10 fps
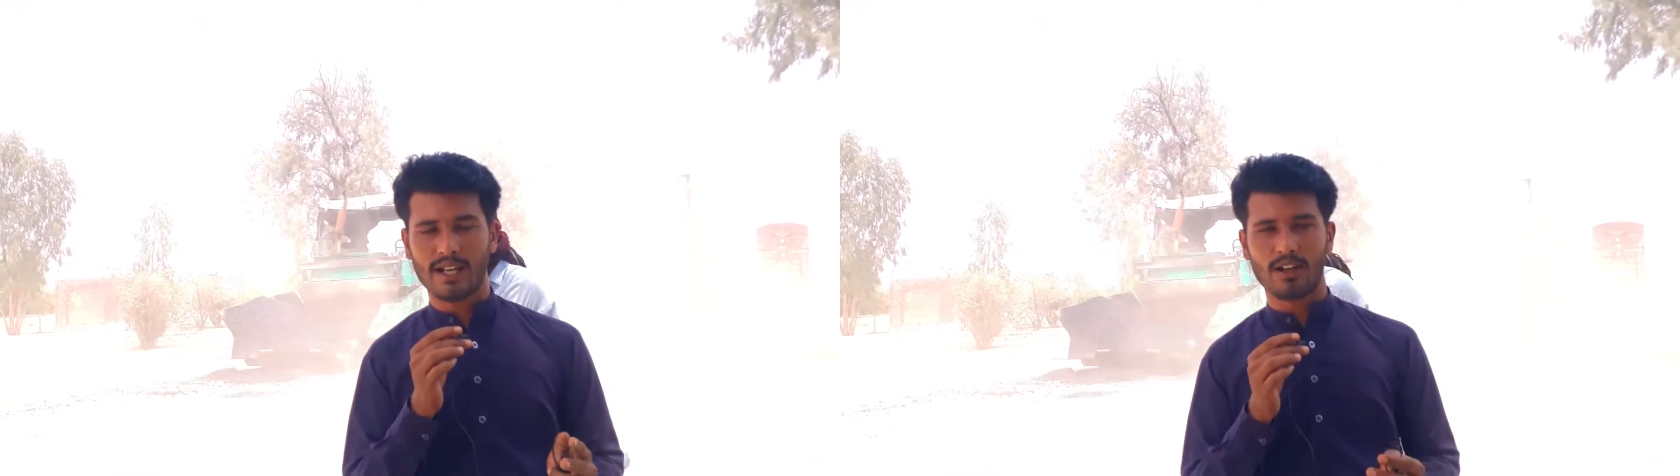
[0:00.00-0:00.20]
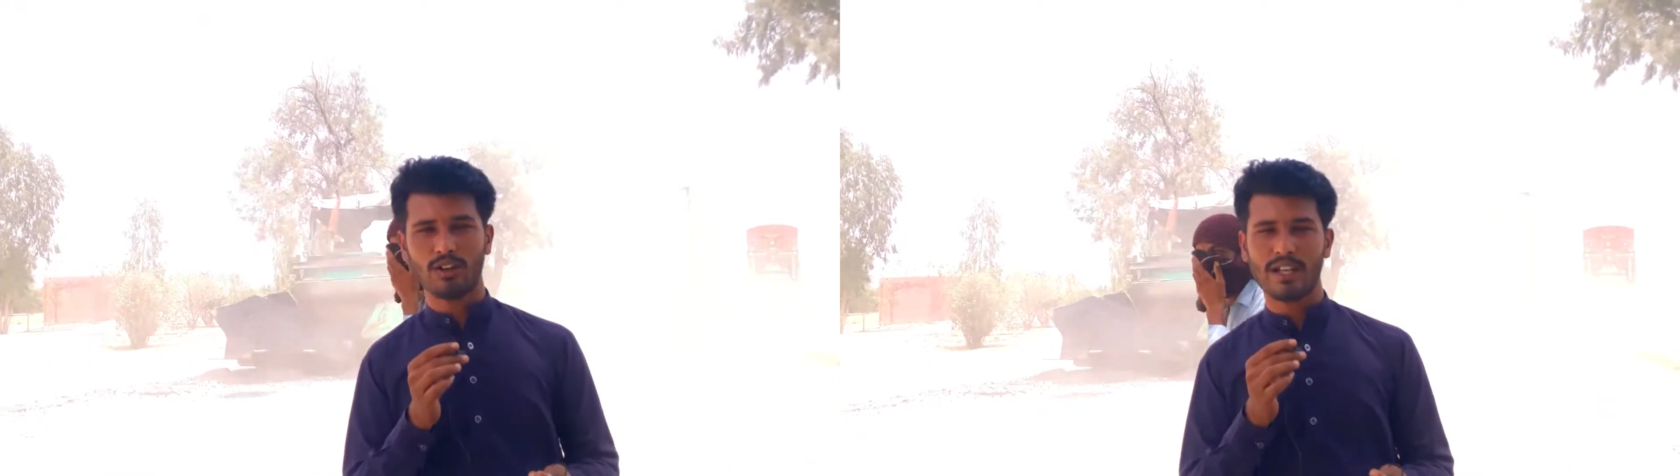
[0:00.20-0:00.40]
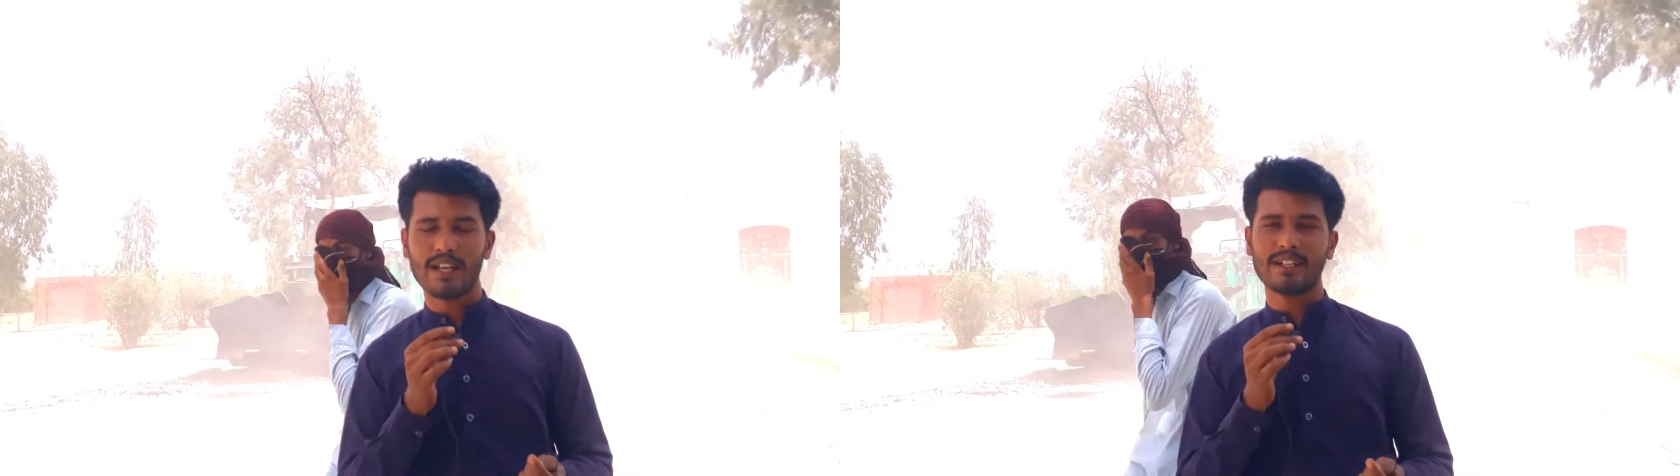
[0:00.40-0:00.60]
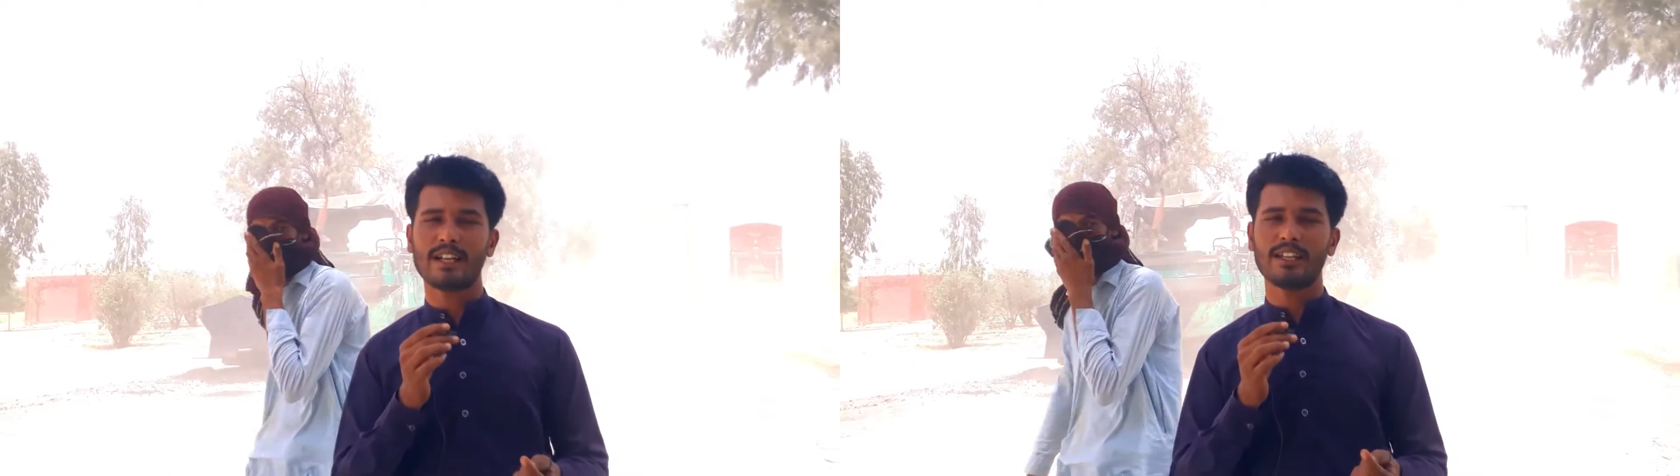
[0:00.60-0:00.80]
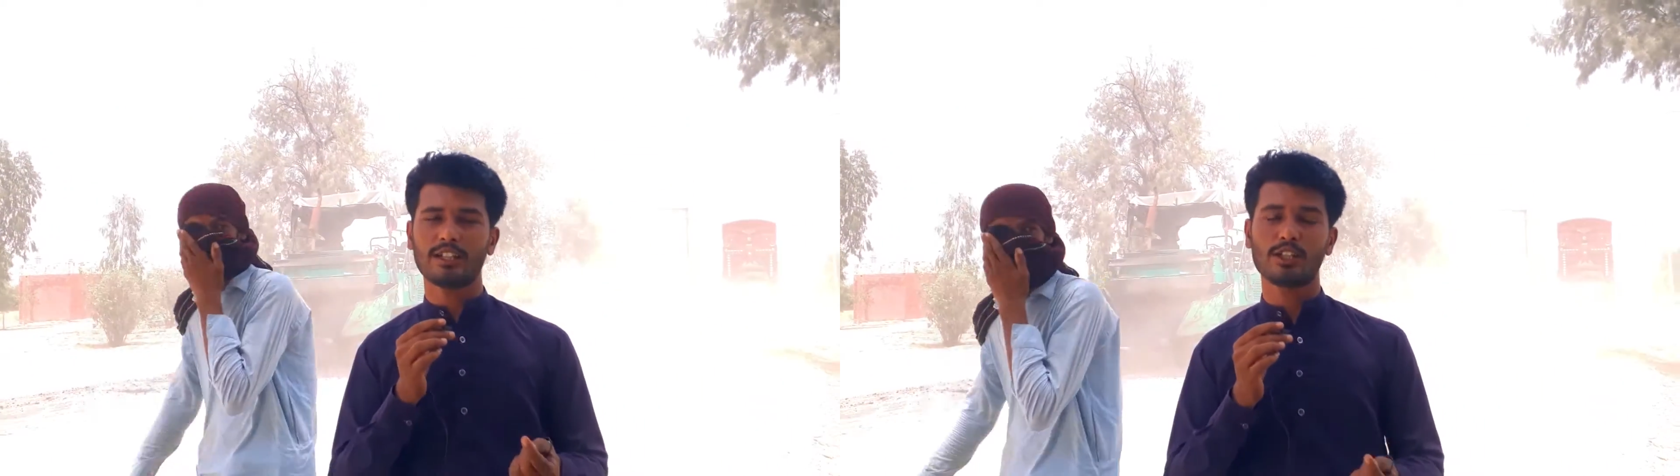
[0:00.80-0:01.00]
रहा है और एक
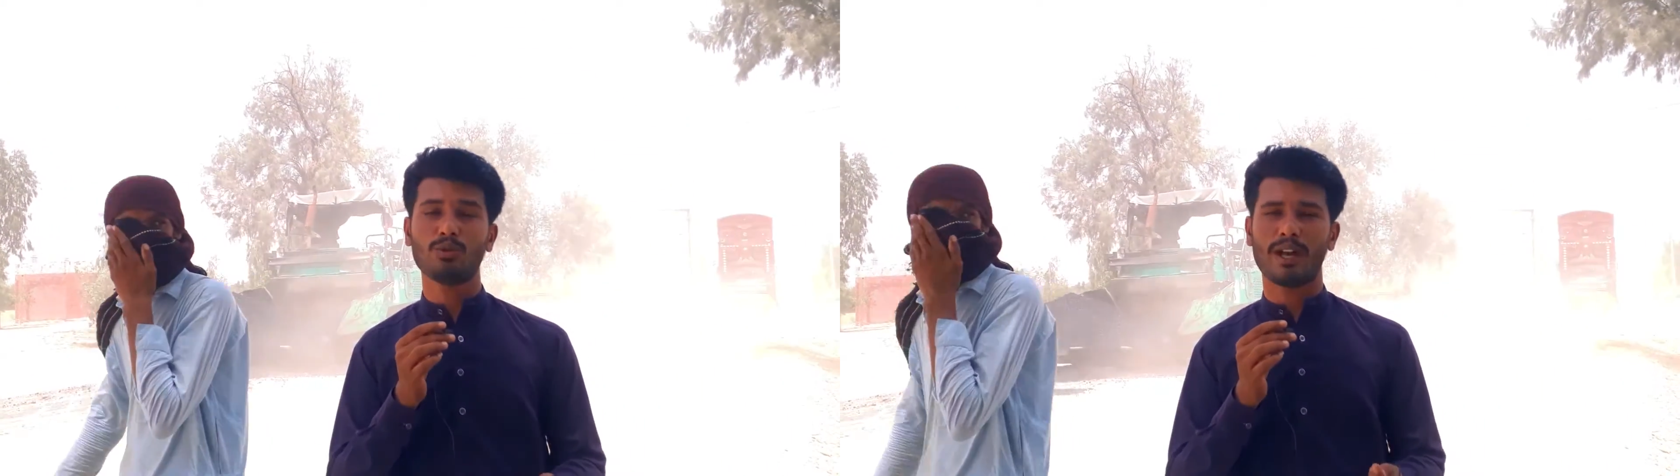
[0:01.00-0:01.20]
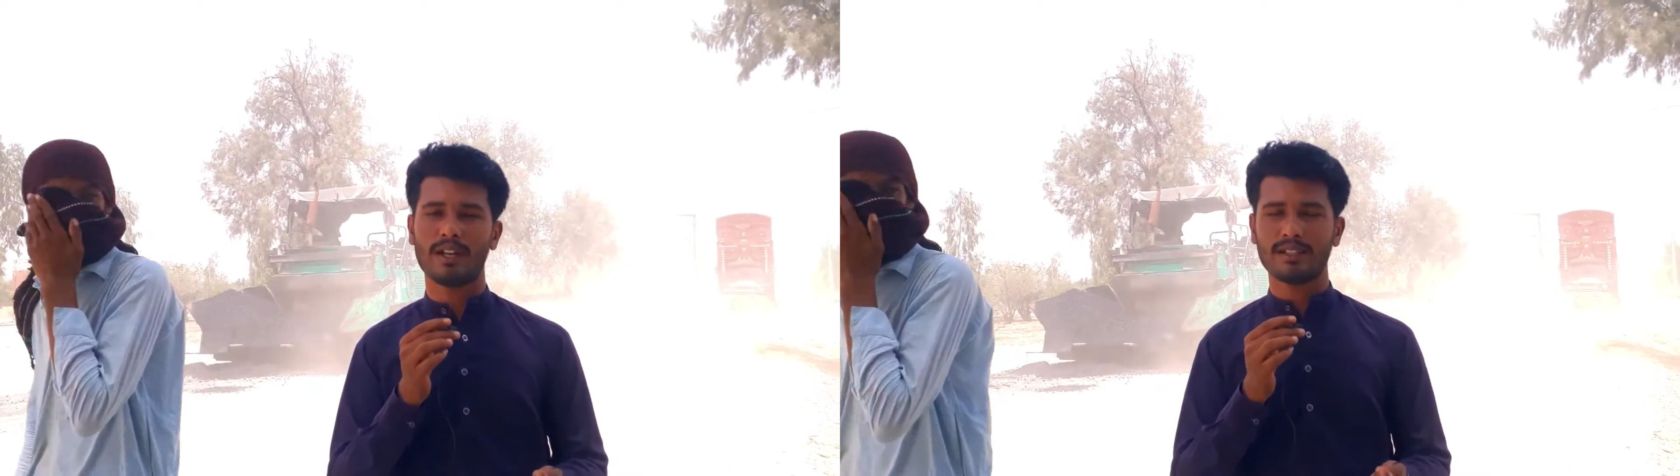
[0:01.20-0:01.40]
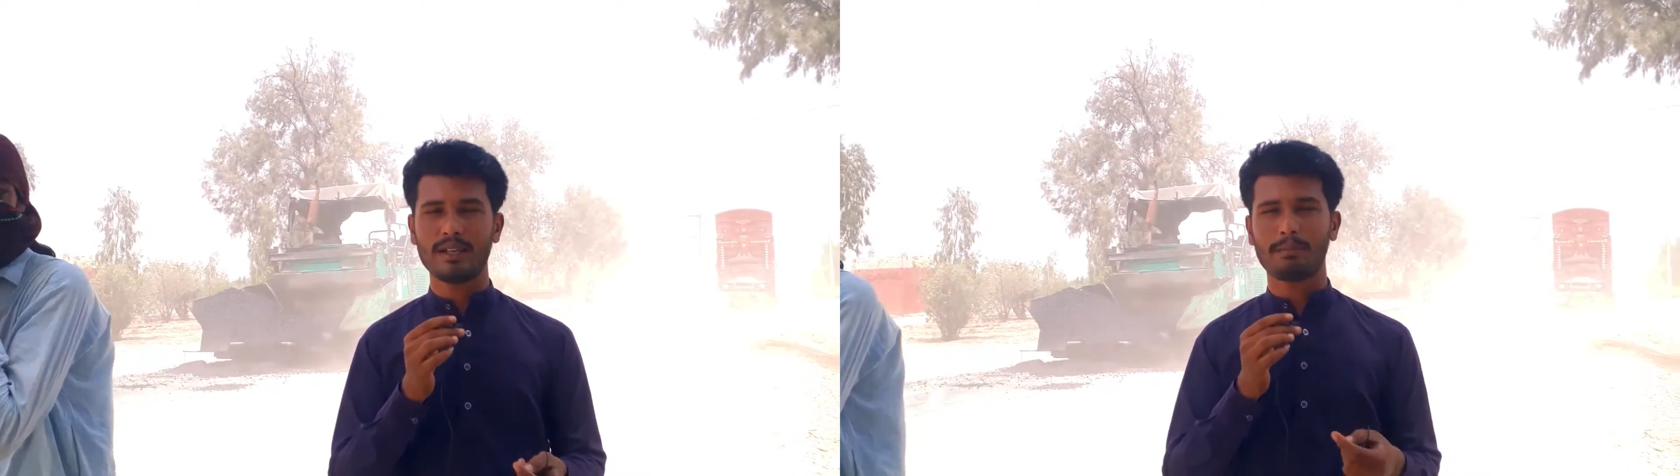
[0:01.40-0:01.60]
टैंकी क्यों है